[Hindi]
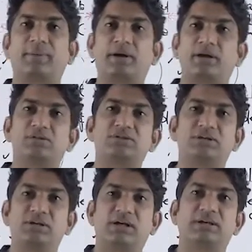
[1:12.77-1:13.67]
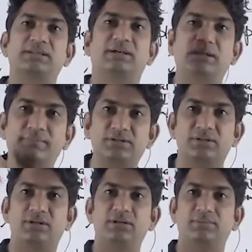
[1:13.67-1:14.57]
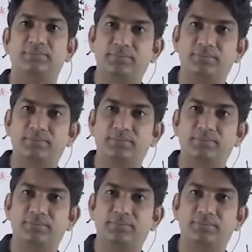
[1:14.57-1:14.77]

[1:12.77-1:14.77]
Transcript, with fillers: पकड़ा और चिट्ठी टांग दी गले में चिट्ठी